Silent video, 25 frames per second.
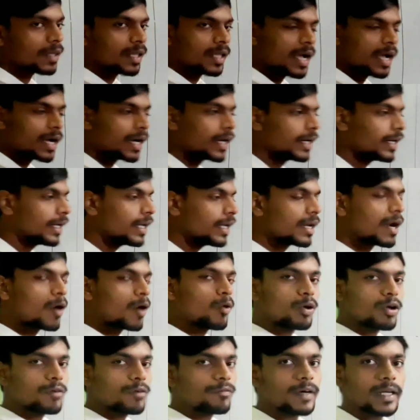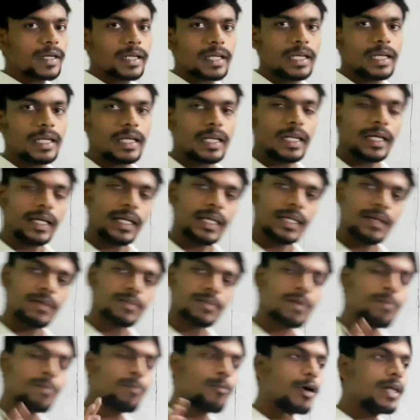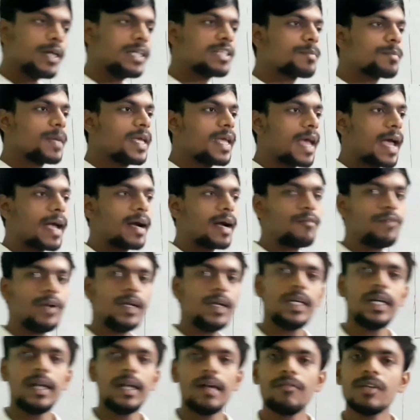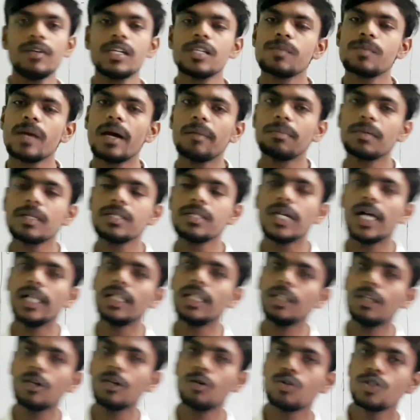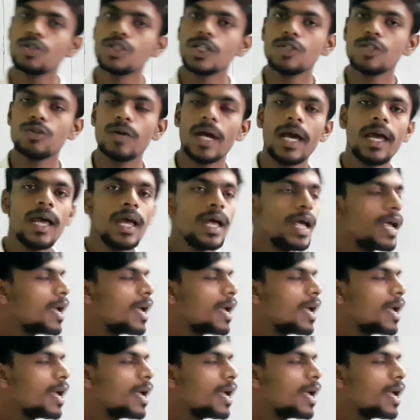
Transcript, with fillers: क्या करेंगे राउंड ऑफ करके लिख लेंगे ये सब पॉइंट्स में ही आएगा वेटेड एवरेज में आपके ज्यादातर क्वेश्चन जो है